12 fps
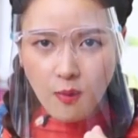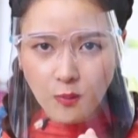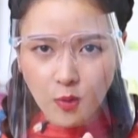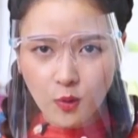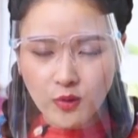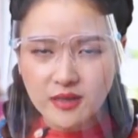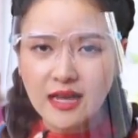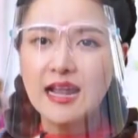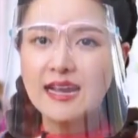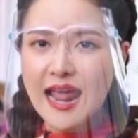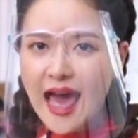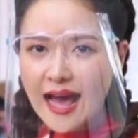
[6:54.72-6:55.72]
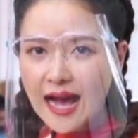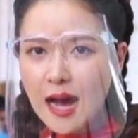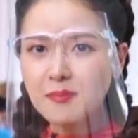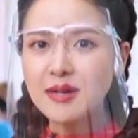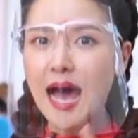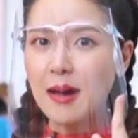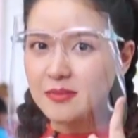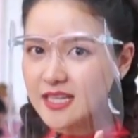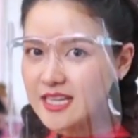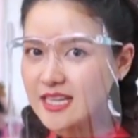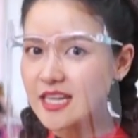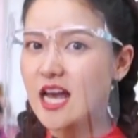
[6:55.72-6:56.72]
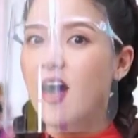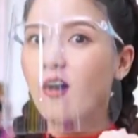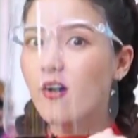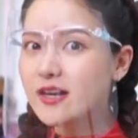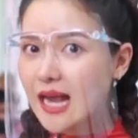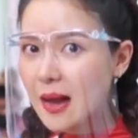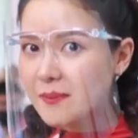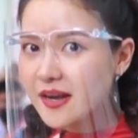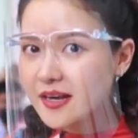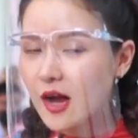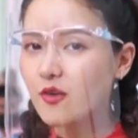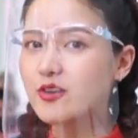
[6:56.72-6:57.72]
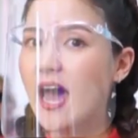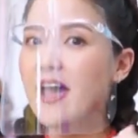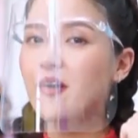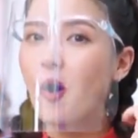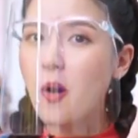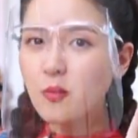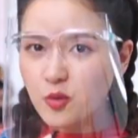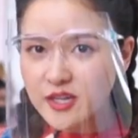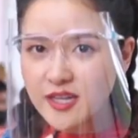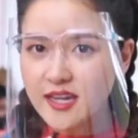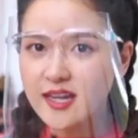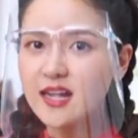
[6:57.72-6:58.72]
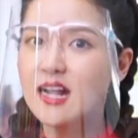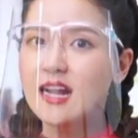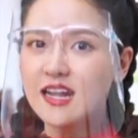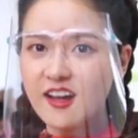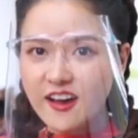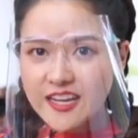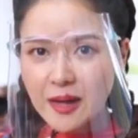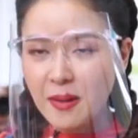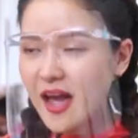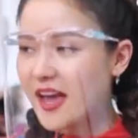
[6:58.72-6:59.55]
อมูลและคำถามที่ดีก็ทำให้เราได้ข้อมูลที่ดีเลยทำ